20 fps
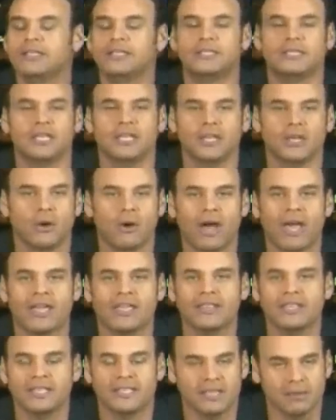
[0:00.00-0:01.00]
Si no
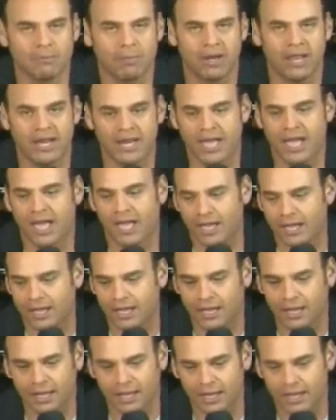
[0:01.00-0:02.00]
hay disciplina
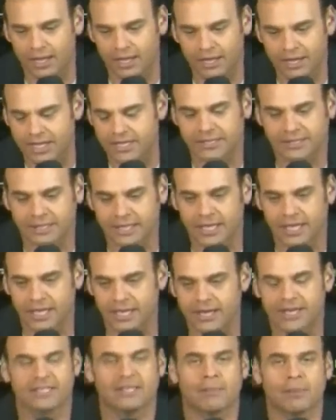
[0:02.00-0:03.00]
eh, en,
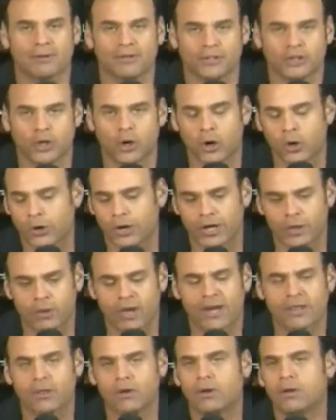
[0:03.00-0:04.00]
este, en esa profesión, Jorge
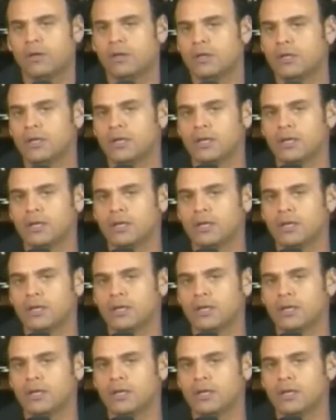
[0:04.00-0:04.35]
Eduardo,